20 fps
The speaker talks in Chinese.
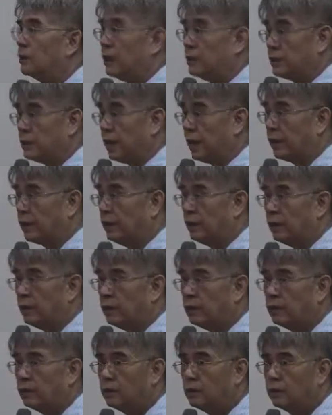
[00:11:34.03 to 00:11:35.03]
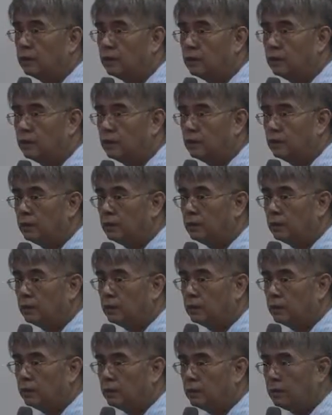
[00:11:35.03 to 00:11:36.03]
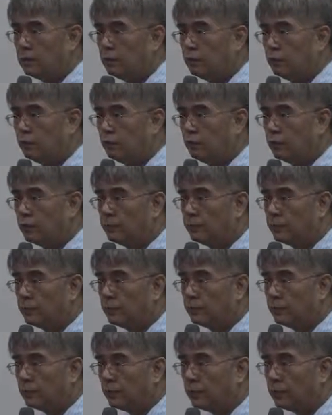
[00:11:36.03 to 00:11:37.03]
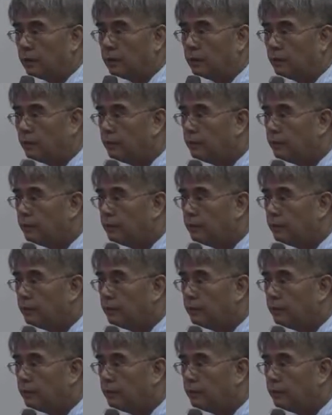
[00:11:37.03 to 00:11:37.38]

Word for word: 再下一个呢，负的变成什么？